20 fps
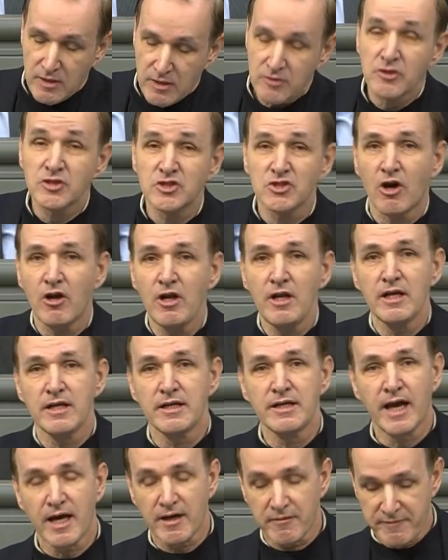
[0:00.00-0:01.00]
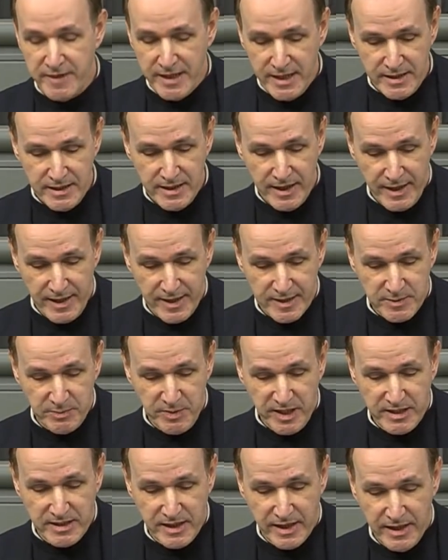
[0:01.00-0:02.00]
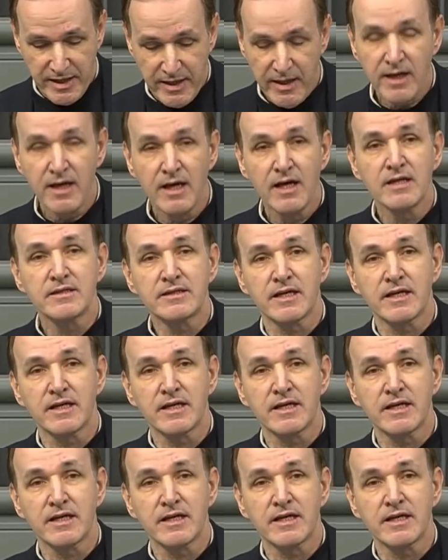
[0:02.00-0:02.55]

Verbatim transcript: so soll nach Willen der SPD